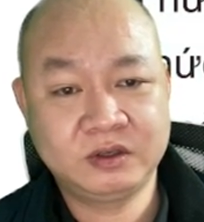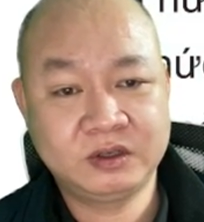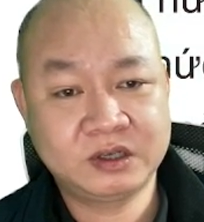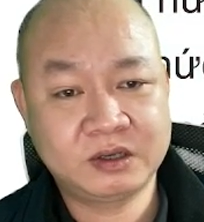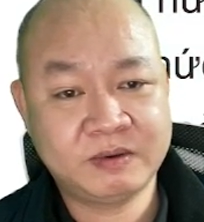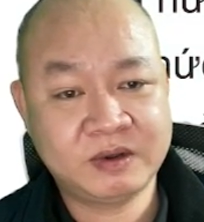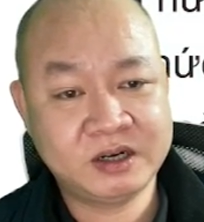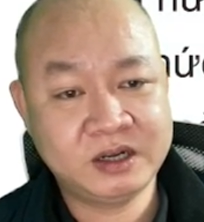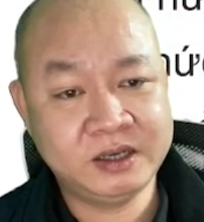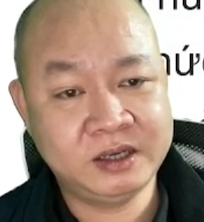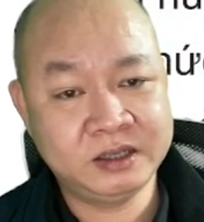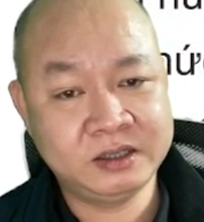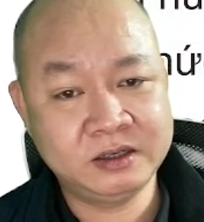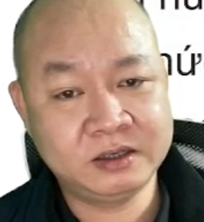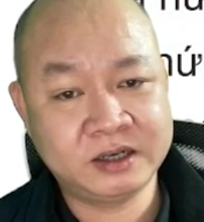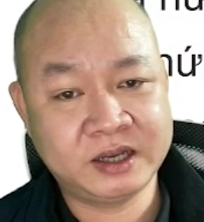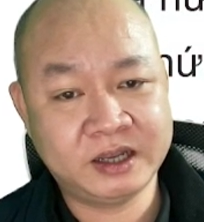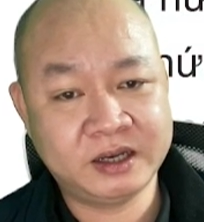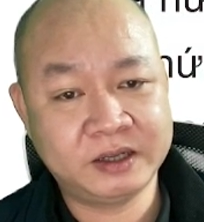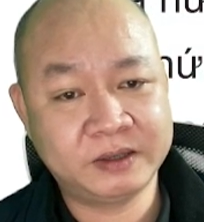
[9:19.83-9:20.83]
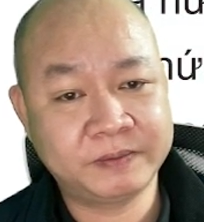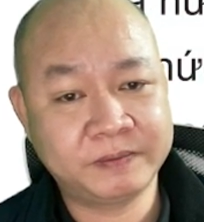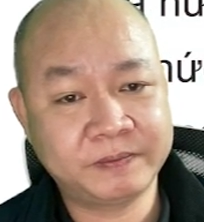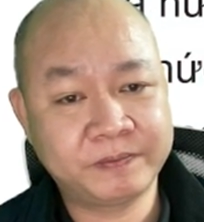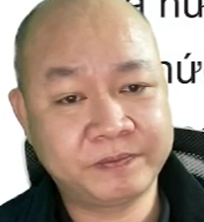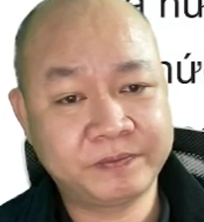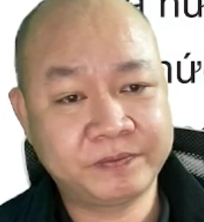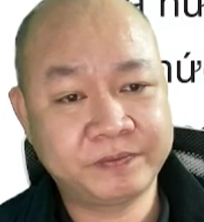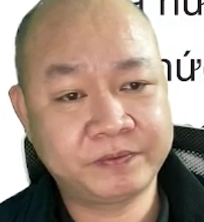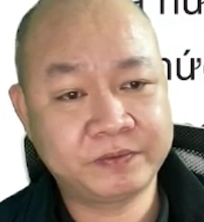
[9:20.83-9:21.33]
các bác để ý từ này này.
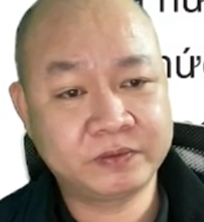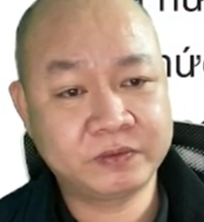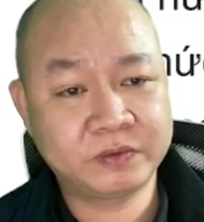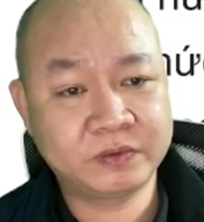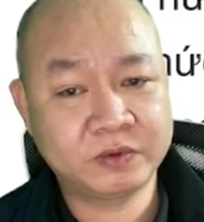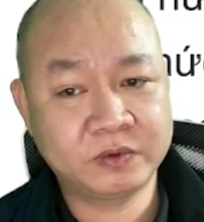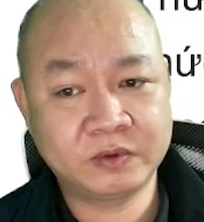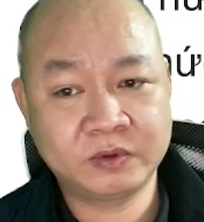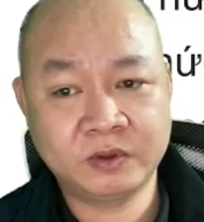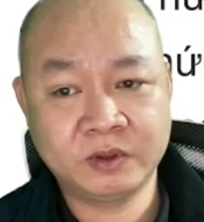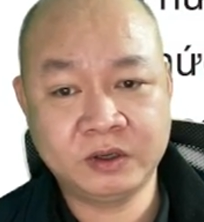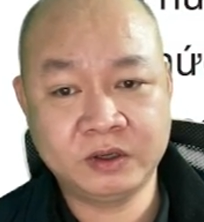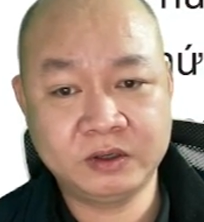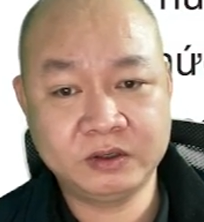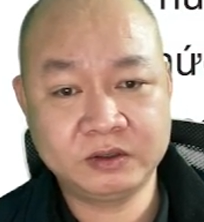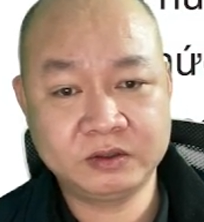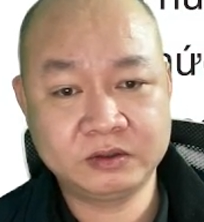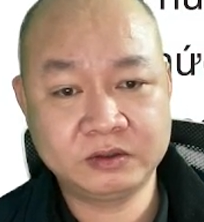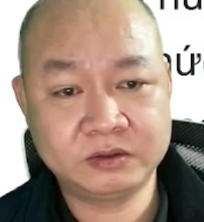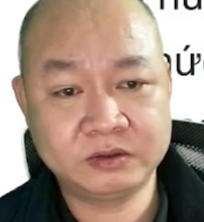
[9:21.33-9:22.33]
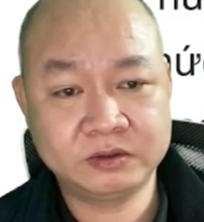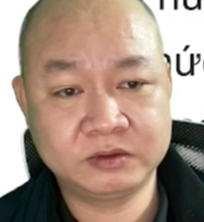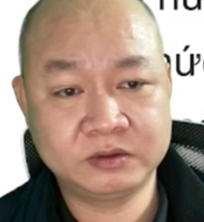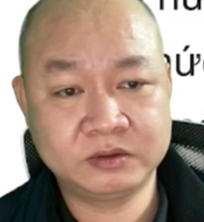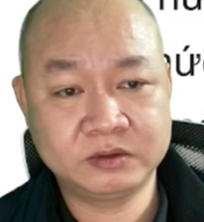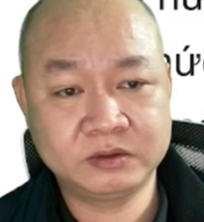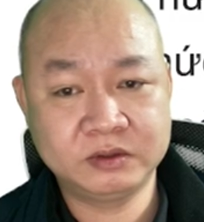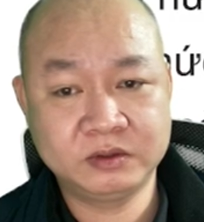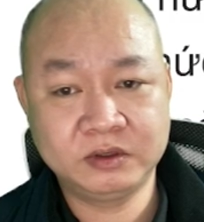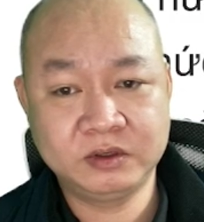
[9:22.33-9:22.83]
Đó.
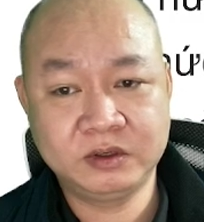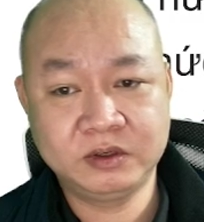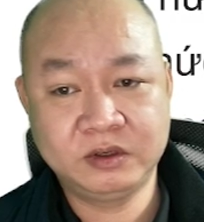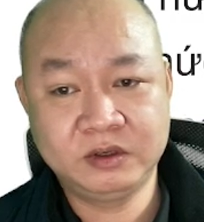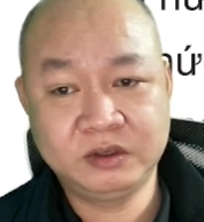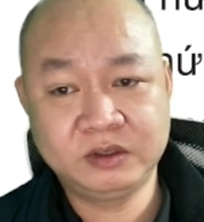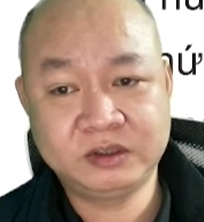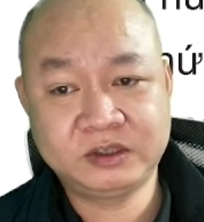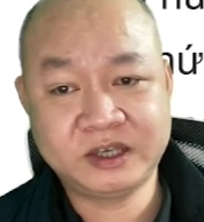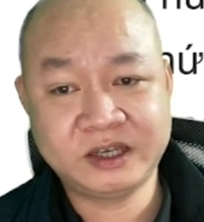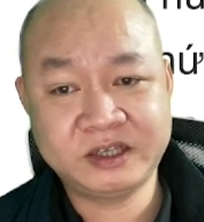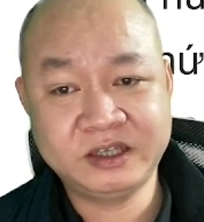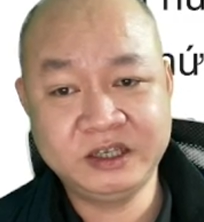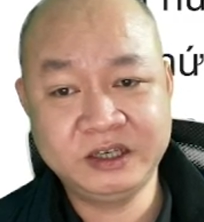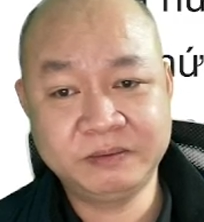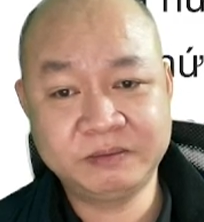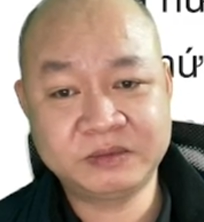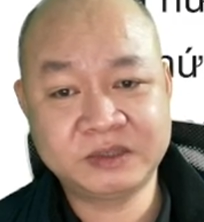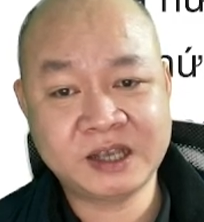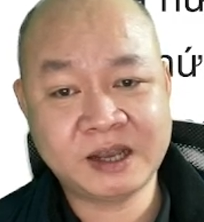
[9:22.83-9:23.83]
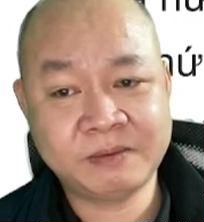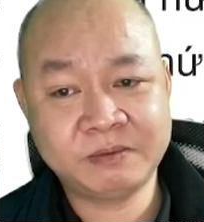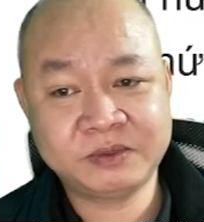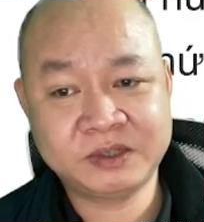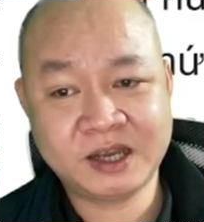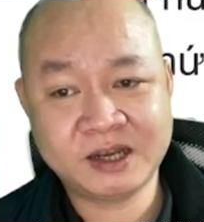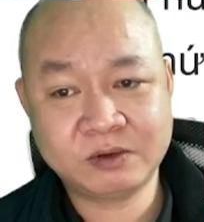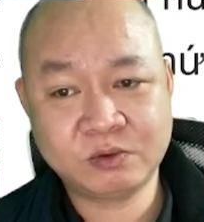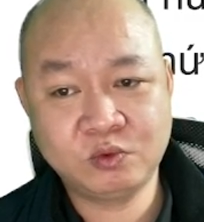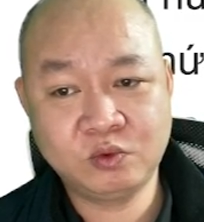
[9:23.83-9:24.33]
Trách nhiệm giám
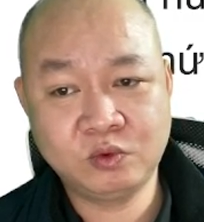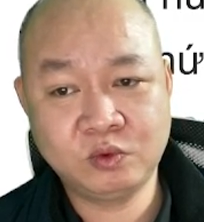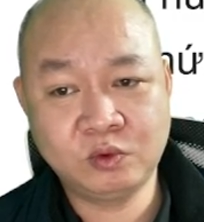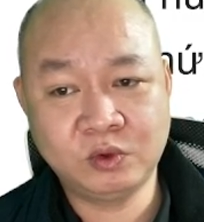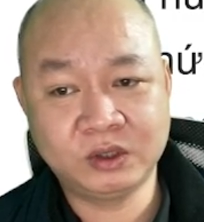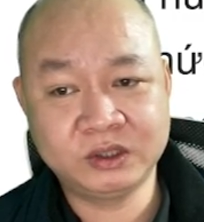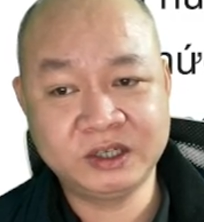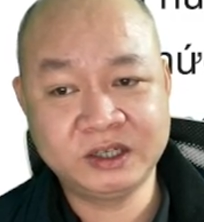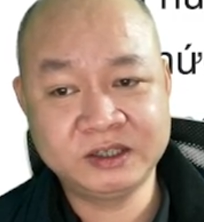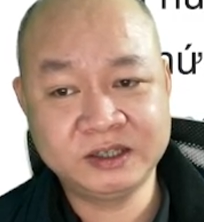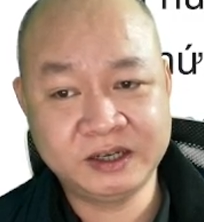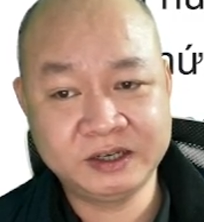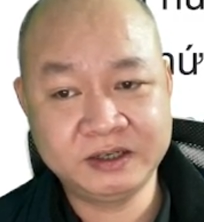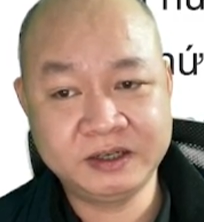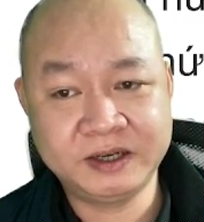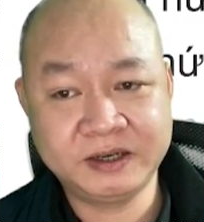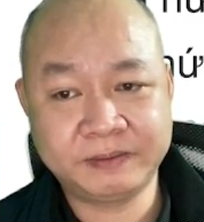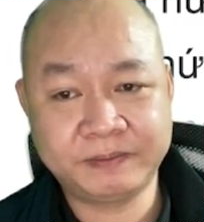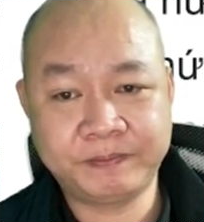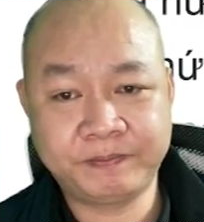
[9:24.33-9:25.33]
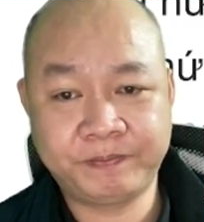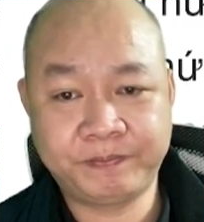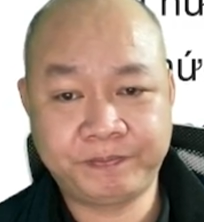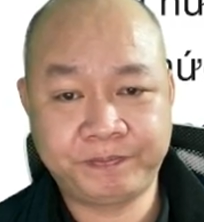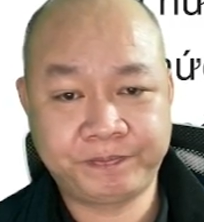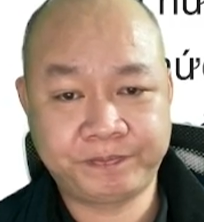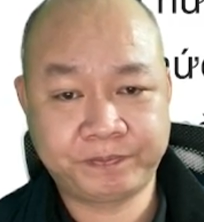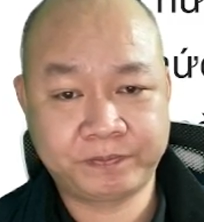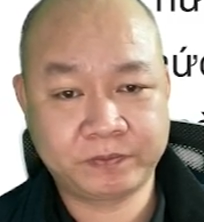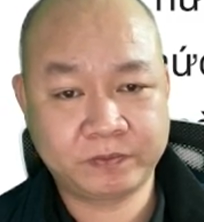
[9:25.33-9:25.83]
sát của nhân dân nha.
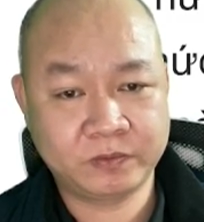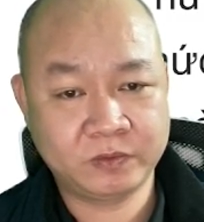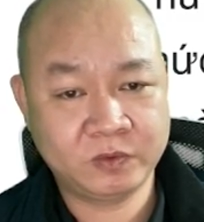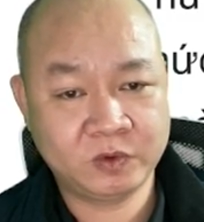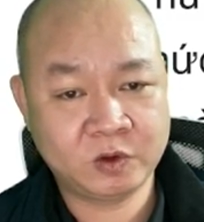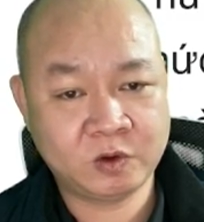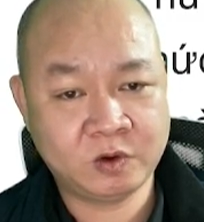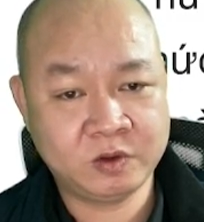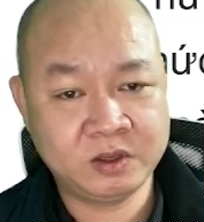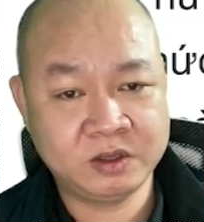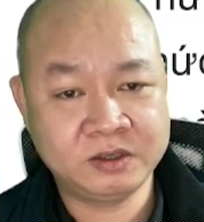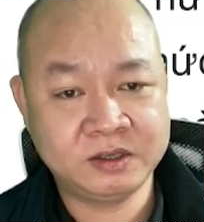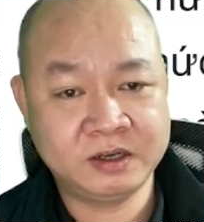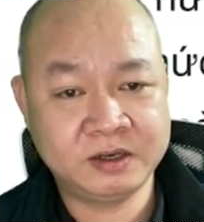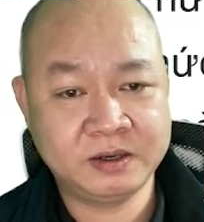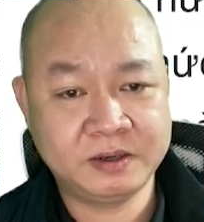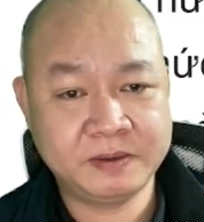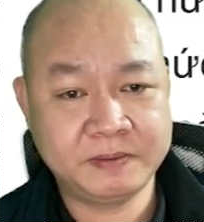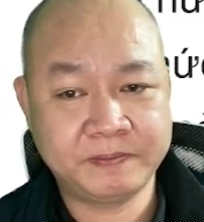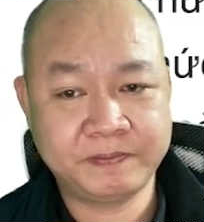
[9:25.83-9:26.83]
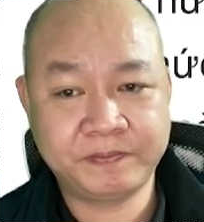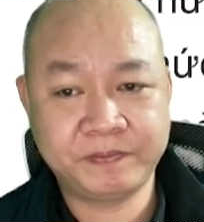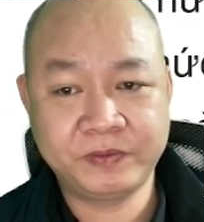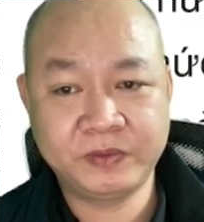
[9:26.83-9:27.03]
Có nhân dân ở đây.